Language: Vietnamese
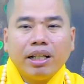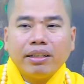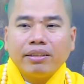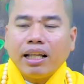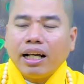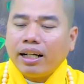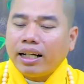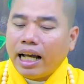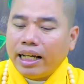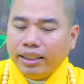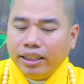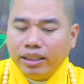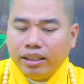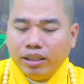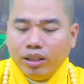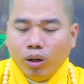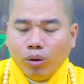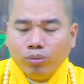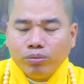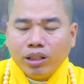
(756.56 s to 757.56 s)
Nên tất cả những
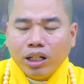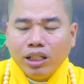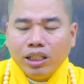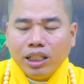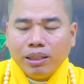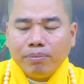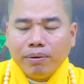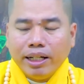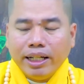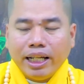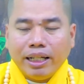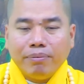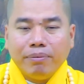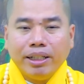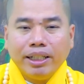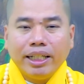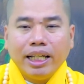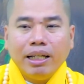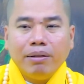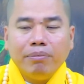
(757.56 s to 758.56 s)
người ung thư hay bệnh này
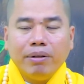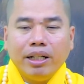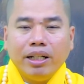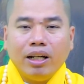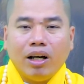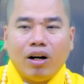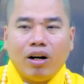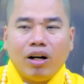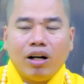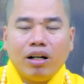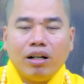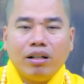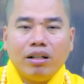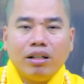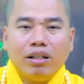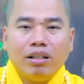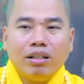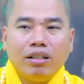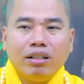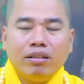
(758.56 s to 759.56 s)
bệnh kia bệnh nọ
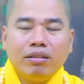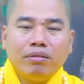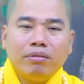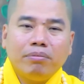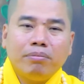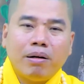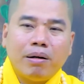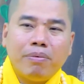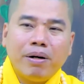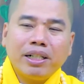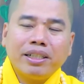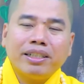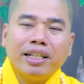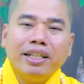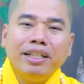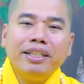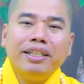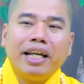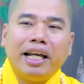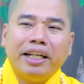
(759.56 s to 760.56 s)
mà bác
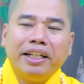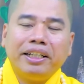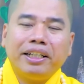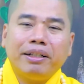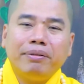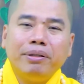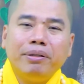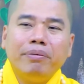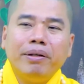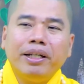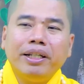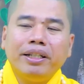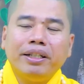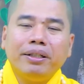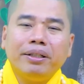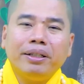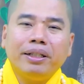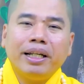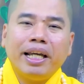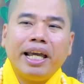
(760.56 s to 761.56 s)
sĩ chạy rồi, quý
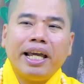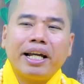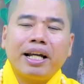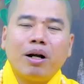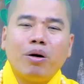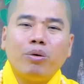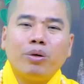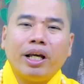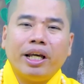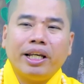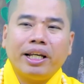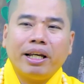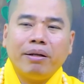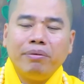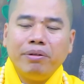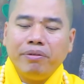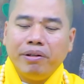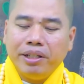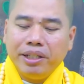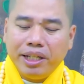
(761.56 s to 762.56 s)
vị nghe câu này
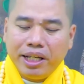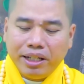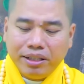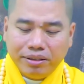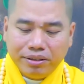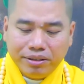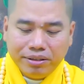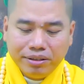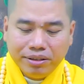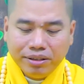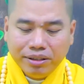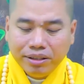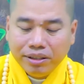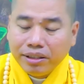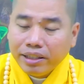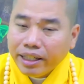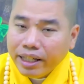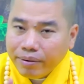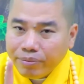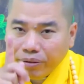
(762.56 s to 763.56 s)
các quý vị nhớ
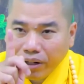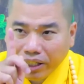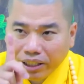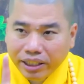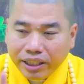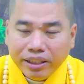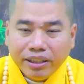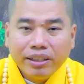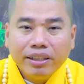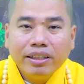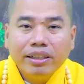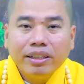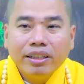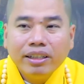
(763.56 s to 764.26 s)
niệm Phật đi.